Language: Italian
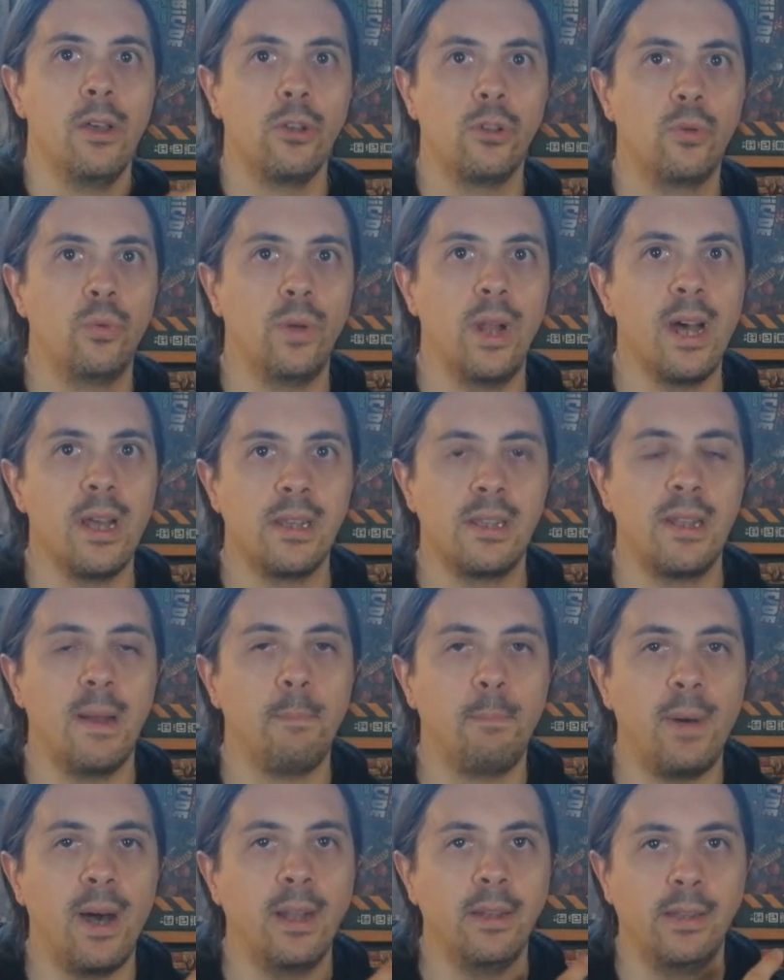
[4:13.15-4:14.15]
su una
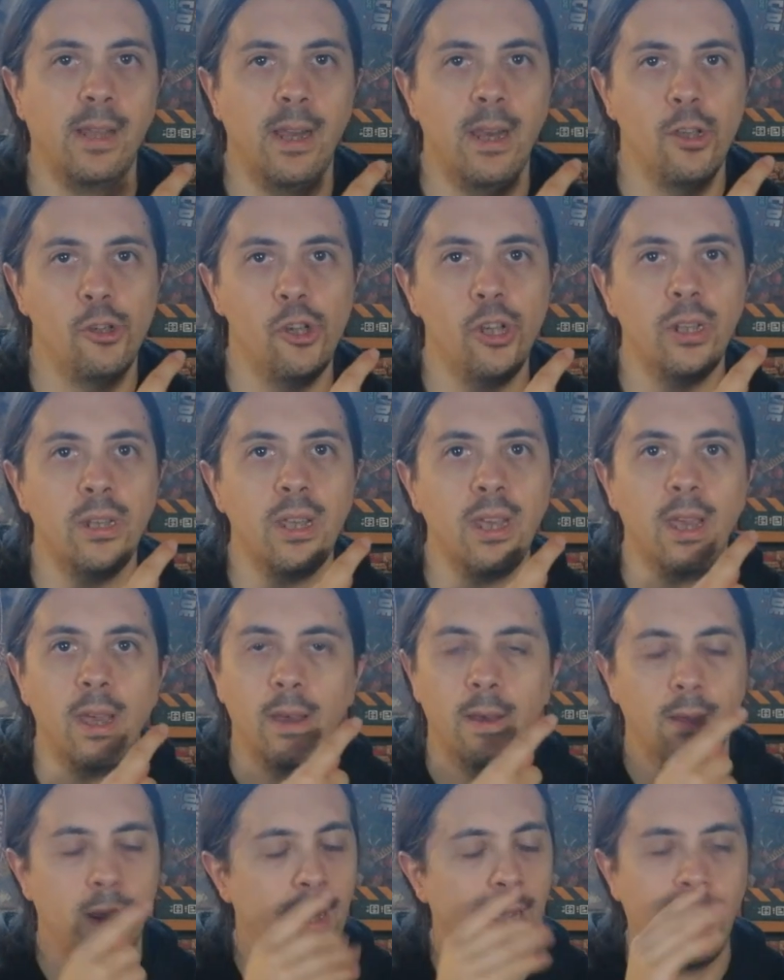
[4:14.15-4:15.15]
stampante LCD,
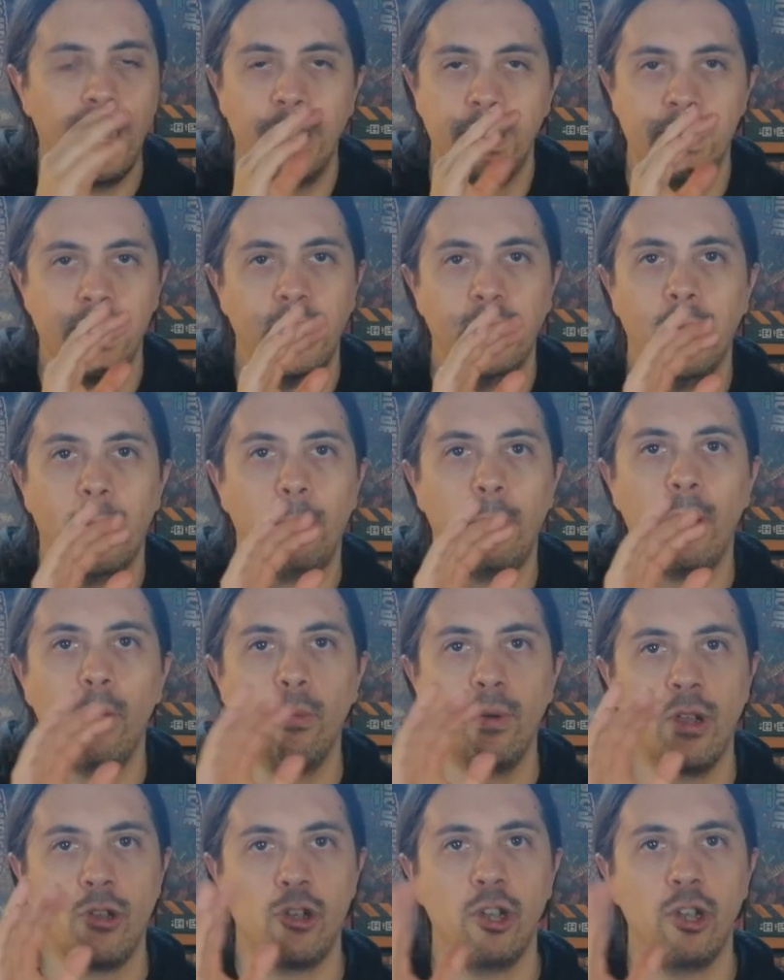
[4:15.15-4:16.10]
ragazzi, è da paura.